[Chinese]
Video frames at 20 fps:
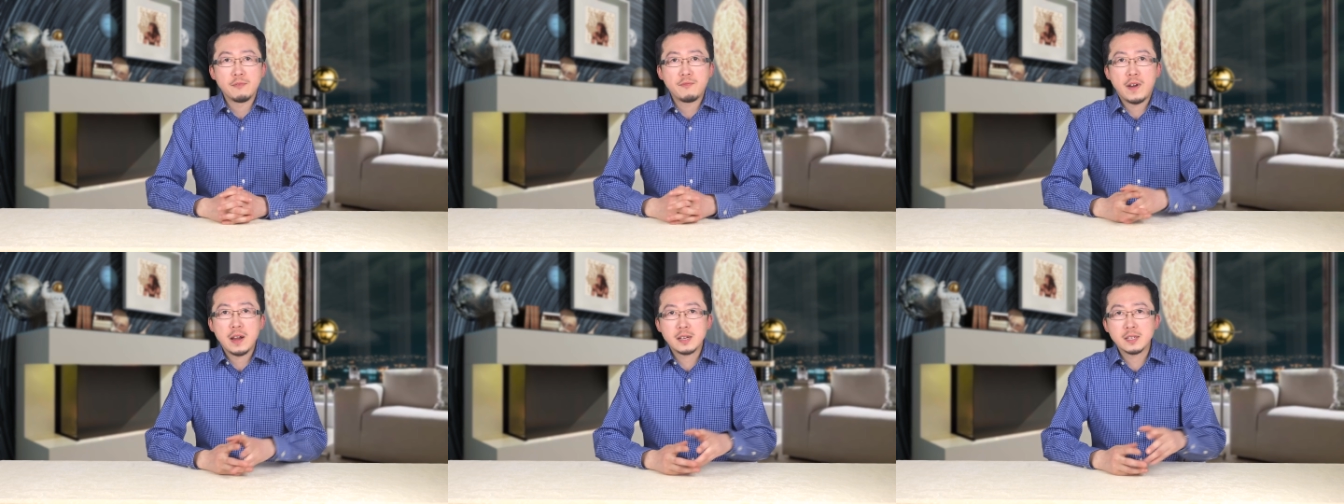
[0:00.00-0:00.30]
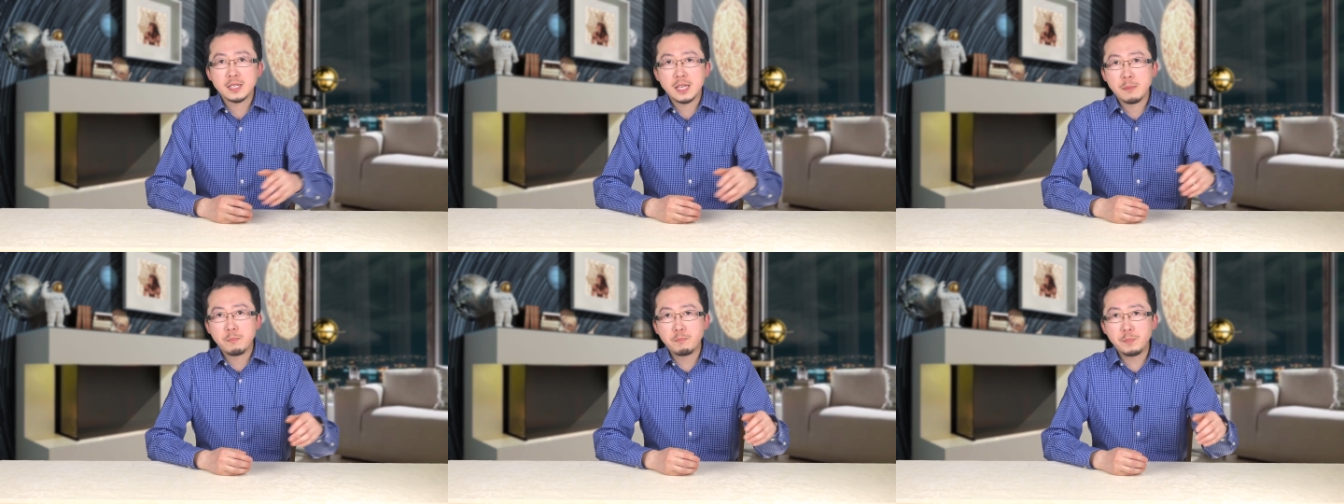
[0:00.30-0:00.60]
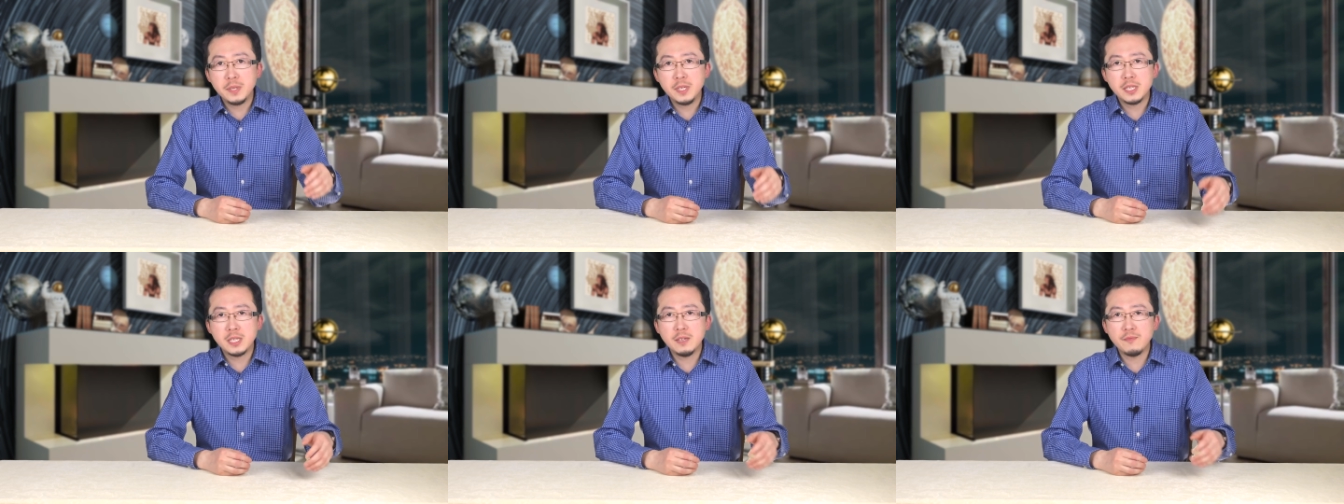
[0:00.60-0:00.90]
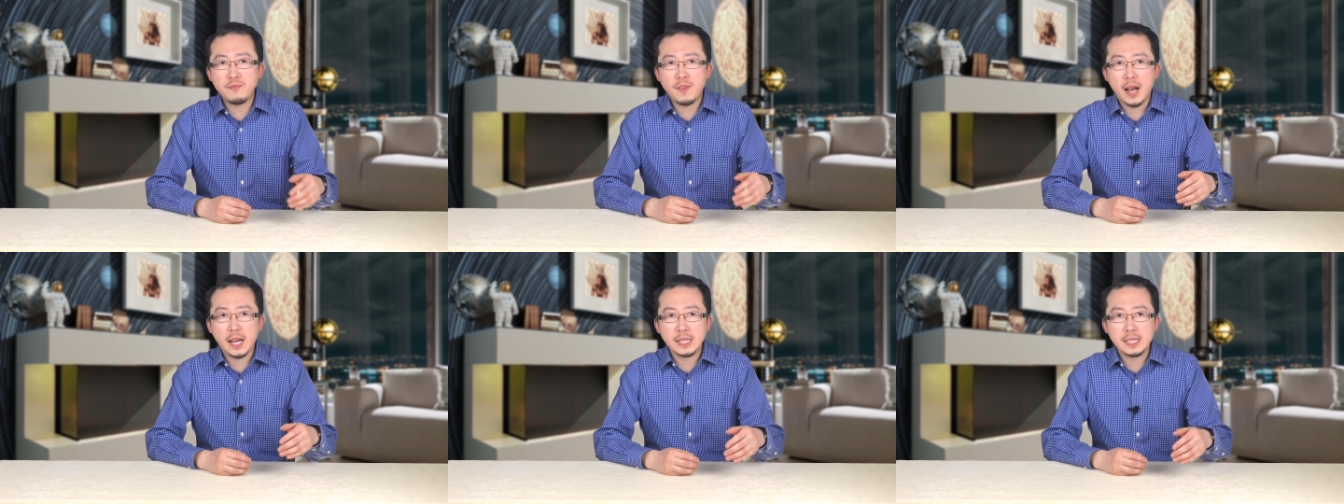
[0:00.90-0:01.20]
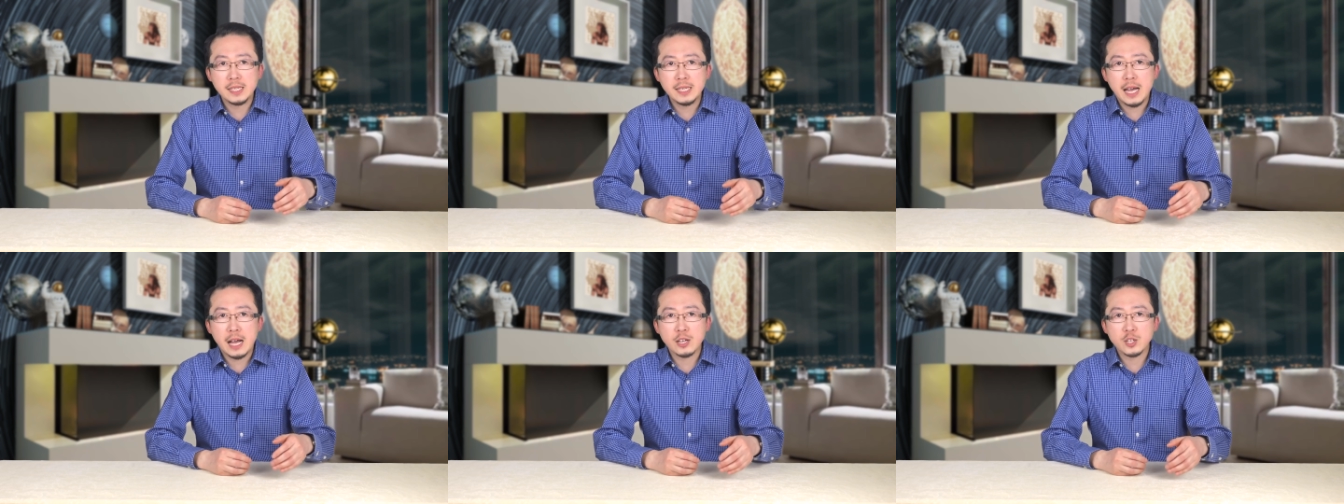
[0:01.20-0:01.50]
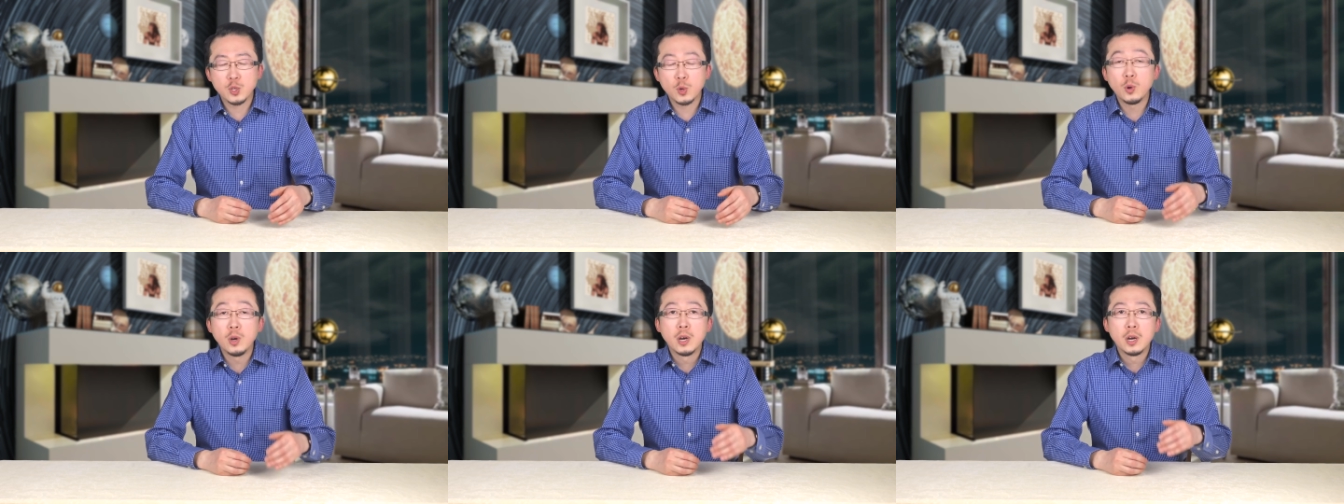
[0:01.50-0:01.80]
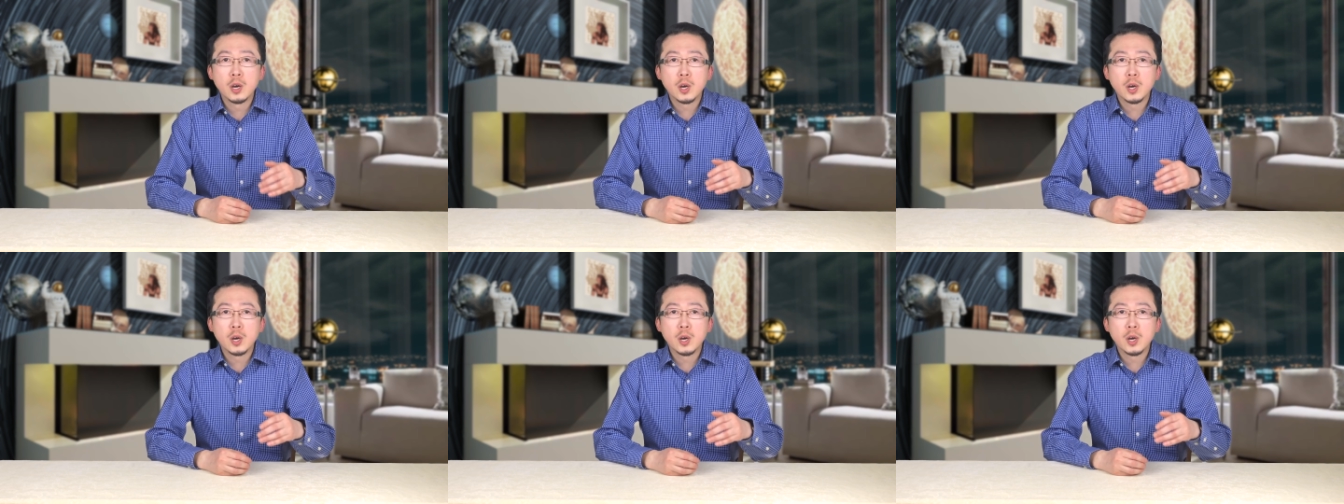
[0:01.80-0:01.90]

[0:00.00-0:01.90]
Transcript: 发生在宾夕法尼亚州